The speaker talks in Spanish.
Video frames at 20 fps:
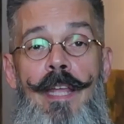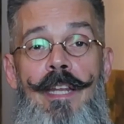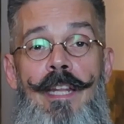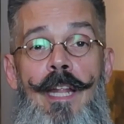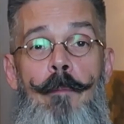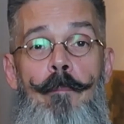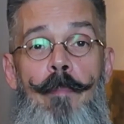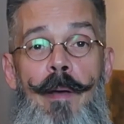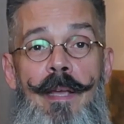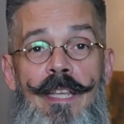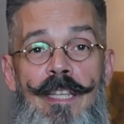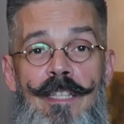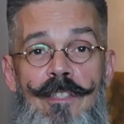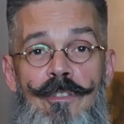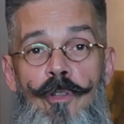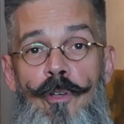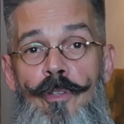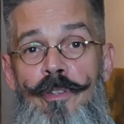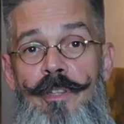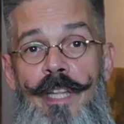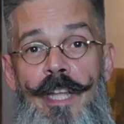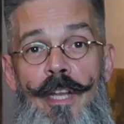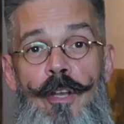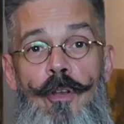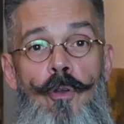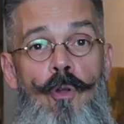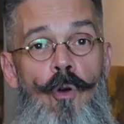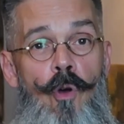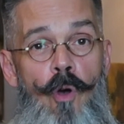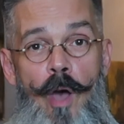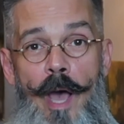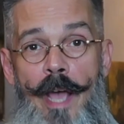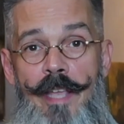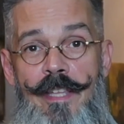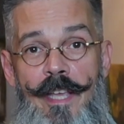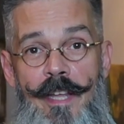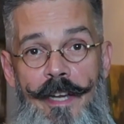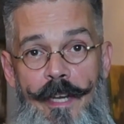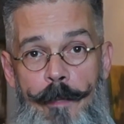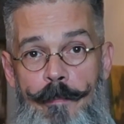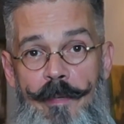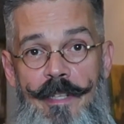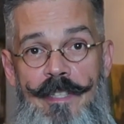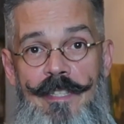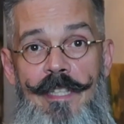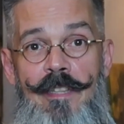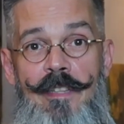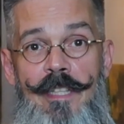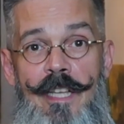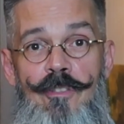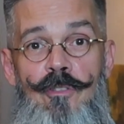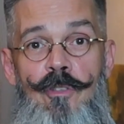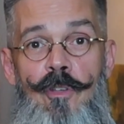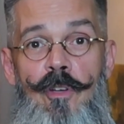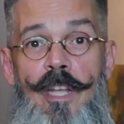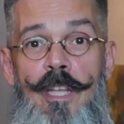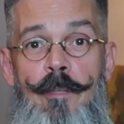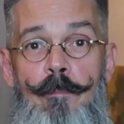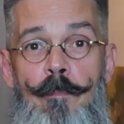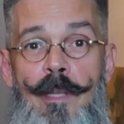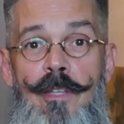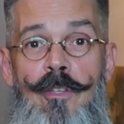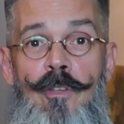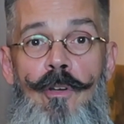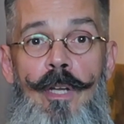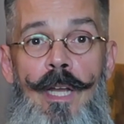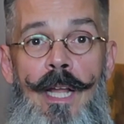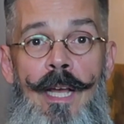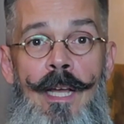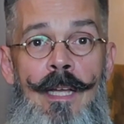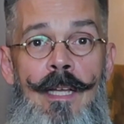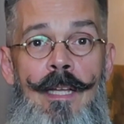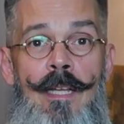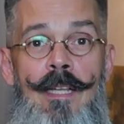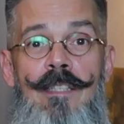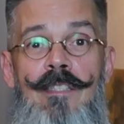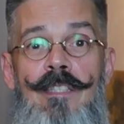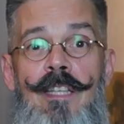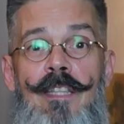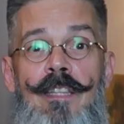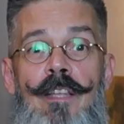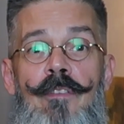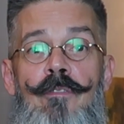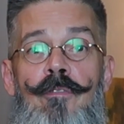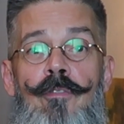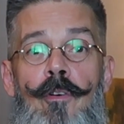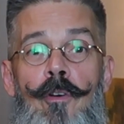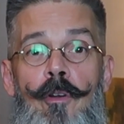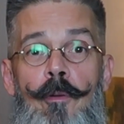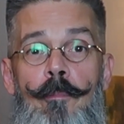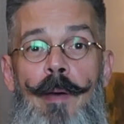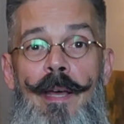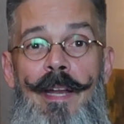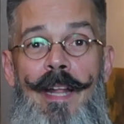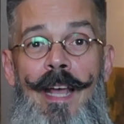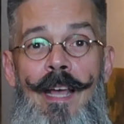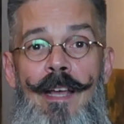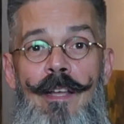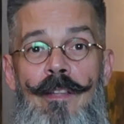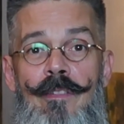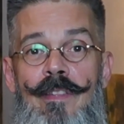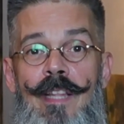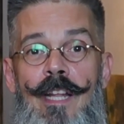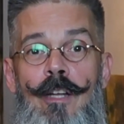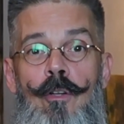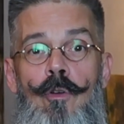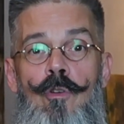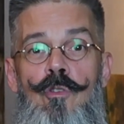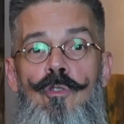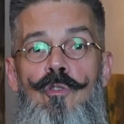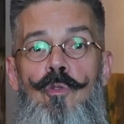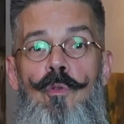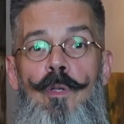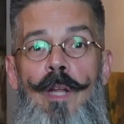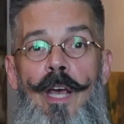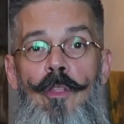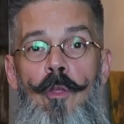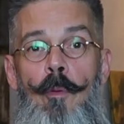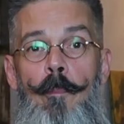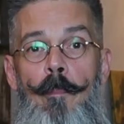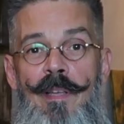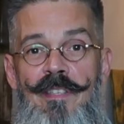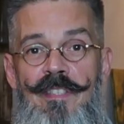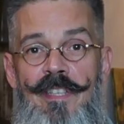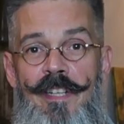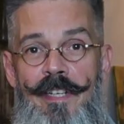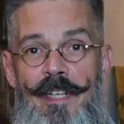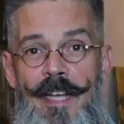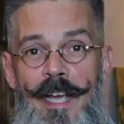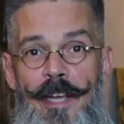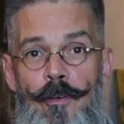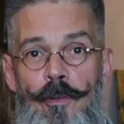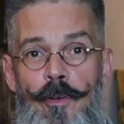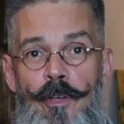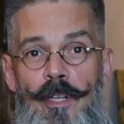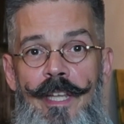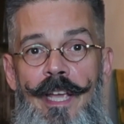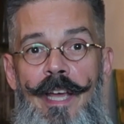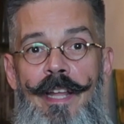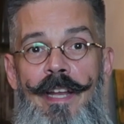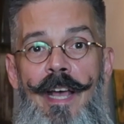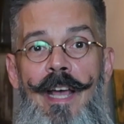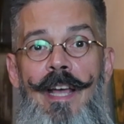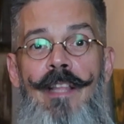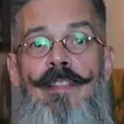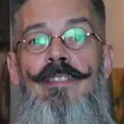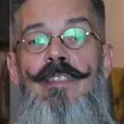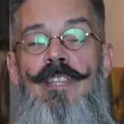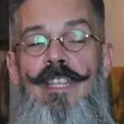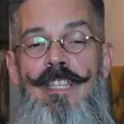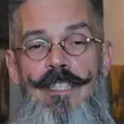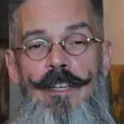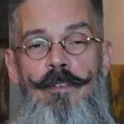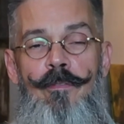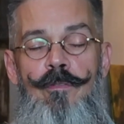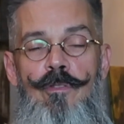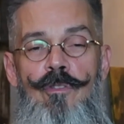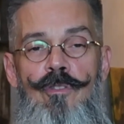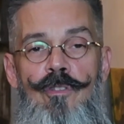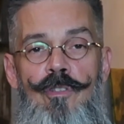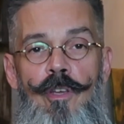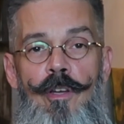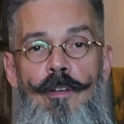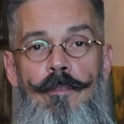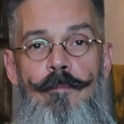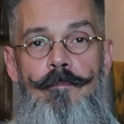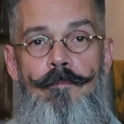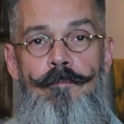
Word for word: En el país donde no haya representación española, se te informará del consulado más cercano que hará dicha función.